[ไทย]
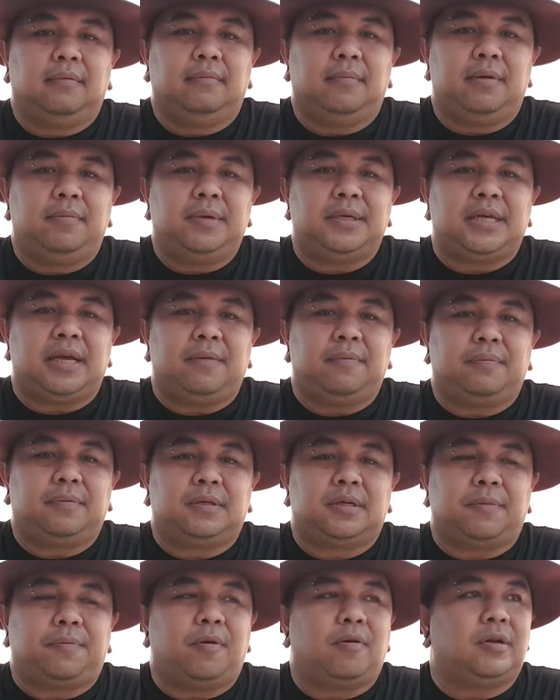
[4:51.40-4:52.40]
มันไม่ใช่
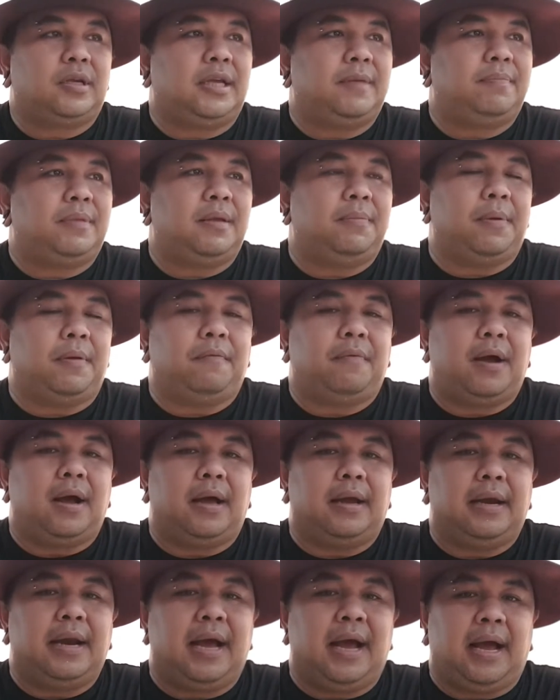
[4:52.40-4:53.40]
เฉพาะคลิปที่แบบว่า
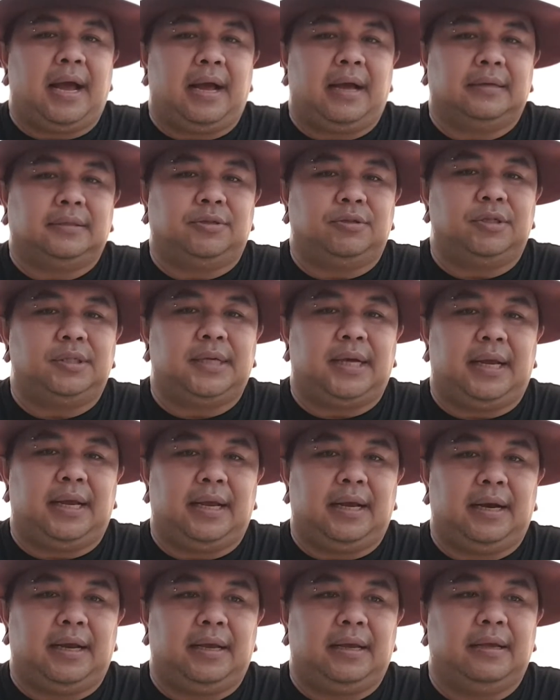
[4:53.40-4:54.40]
น่าสนใจ
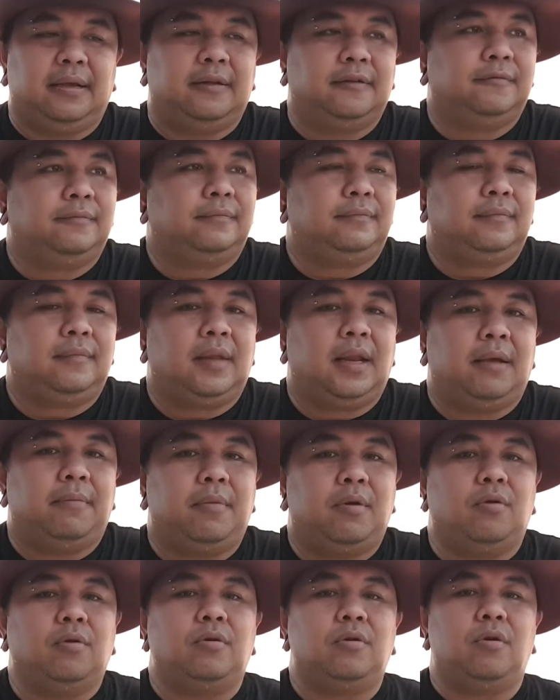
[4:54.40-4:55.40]
อะไร
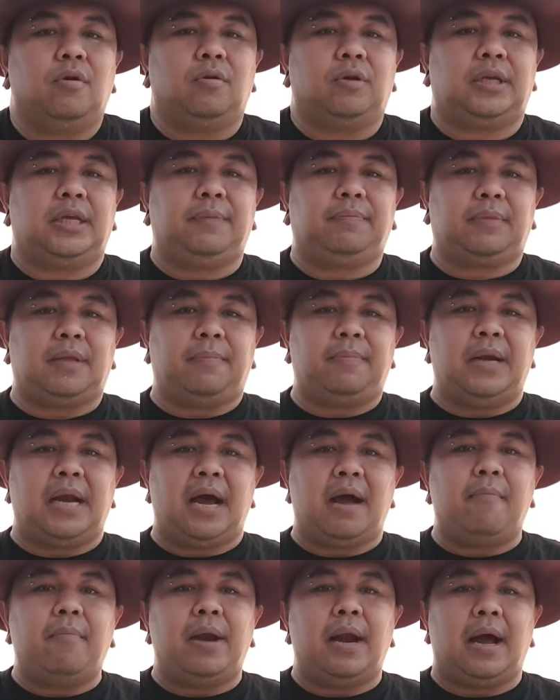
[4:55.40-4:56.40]
บางคนก็คลิปธรรม
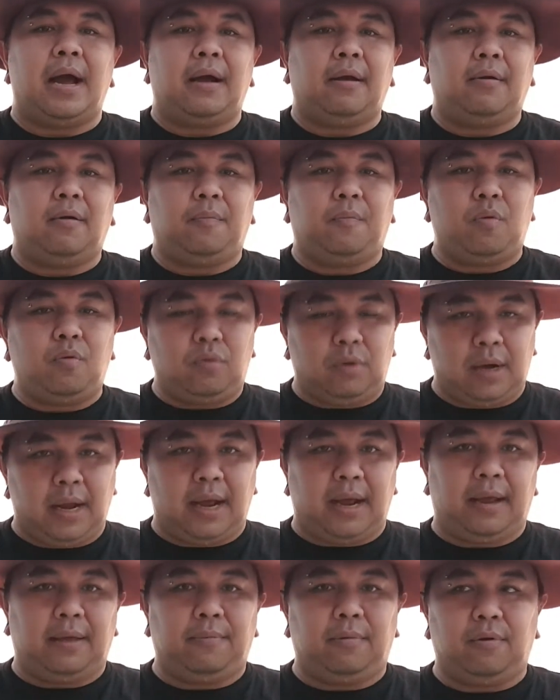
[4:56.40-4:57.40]
ดาธรรมดาก็พุ่งได้